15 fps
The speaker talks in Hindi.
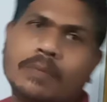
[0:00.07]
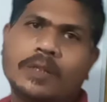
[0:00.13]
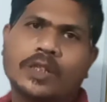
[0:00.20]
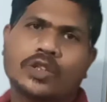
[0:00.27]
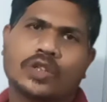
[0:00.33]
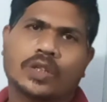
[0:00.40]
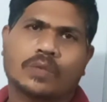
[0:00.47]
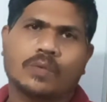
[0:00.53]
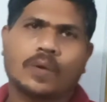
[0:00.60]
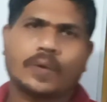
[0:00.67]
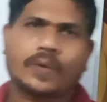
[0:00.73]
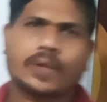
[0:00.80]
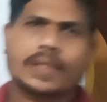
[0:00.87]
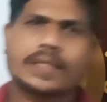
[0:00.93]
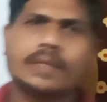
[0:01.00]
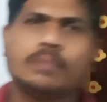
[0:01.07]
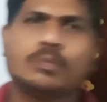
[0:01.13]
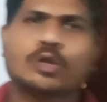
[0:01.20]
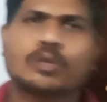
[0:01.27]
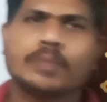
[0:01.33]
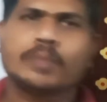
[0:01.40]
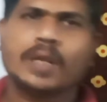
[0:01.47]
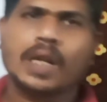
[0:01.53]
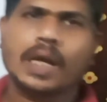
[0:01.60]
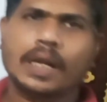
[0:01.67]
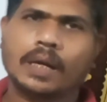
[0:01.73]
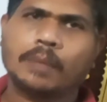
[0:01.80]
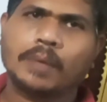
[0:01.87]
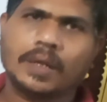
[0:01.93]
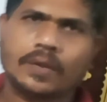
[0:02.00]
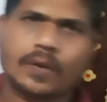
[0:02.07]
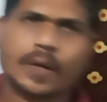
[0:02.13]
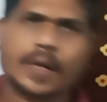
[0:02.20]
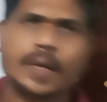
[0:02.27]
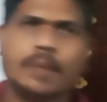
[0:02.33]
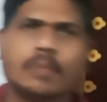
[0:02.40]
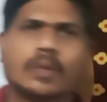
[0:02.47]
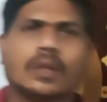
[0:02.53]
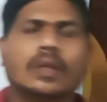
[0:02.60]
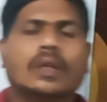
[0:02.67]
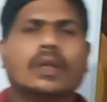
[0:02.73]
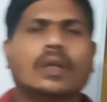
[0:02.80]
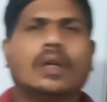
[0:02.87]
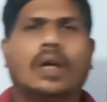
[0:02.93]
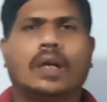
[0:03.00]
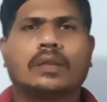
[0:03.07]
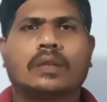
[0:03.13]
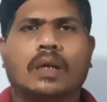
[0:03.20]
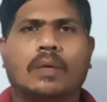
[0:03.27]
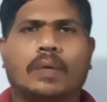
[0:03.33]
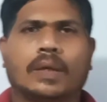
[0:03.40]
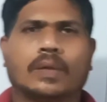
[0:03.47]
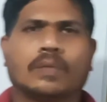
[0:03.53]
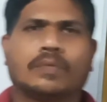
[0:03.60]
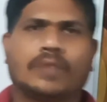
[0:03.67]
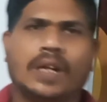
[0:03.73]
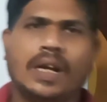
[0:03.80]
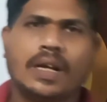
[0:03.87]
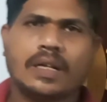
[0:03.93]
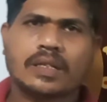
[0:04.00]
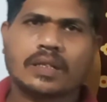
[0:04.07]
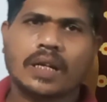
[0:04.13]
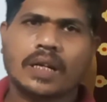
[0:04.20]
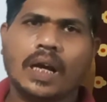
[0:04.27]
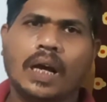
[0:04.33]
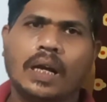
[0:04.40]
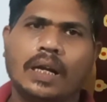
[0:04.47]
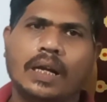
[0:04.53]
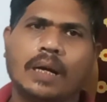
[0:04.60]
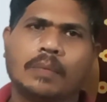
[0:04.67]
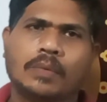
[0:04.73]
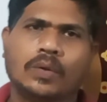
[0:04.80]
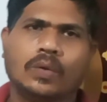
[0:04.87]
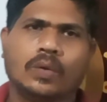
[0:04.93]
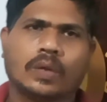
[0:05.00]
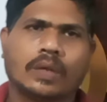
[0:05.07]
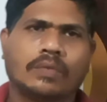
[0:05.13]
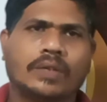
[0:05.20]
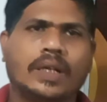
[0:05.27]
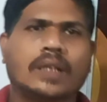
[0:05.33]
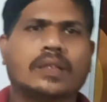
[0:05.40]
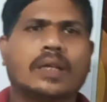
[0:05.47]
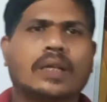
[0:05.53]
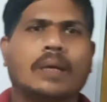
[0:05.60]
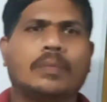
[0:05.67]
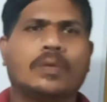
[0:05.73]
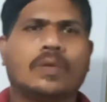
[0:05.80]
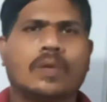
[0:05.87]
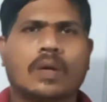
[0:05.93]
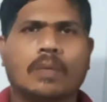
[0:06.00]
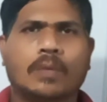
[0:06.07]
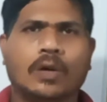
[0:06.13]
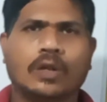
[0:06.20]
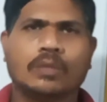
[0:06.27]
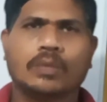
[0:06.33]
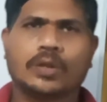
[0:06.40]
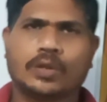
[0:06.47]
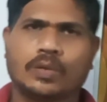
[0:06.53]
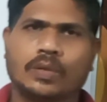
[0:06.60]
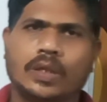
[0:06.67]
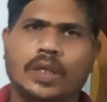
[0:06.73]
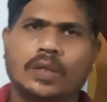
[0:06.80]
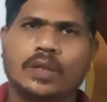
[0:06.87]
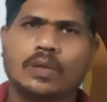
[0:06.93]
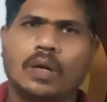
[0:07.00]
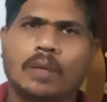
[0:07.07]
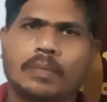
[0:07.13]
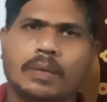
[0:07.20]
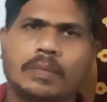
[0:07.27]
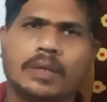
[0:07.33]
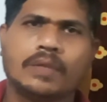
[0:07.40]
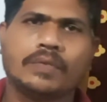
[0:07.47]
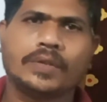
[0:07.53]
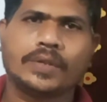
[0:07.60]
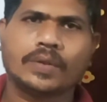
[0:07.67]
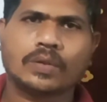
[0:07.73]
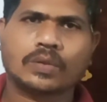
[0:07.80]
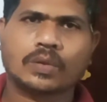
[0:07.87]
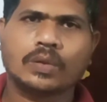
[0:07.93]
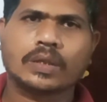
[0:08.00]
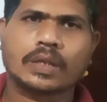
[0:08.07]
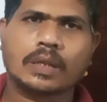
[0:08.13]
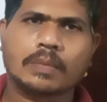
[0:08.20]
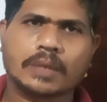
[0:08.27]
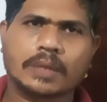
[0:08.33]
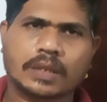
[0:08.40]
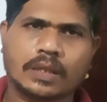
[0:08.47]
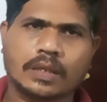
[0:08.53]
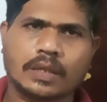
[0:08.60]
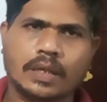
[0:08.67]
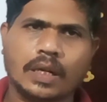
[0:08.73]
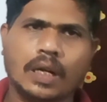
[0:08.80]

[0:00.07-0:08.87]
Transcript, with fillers: अशरजीम बसमीम अल्लाम फ्रेंड्स क्या हाल है आप लोगों के फ्रेंड्स आप लोगों का बहुत बहुत शुक्रिया जो आपने मेरी वीडियोस को इतना पसंद किया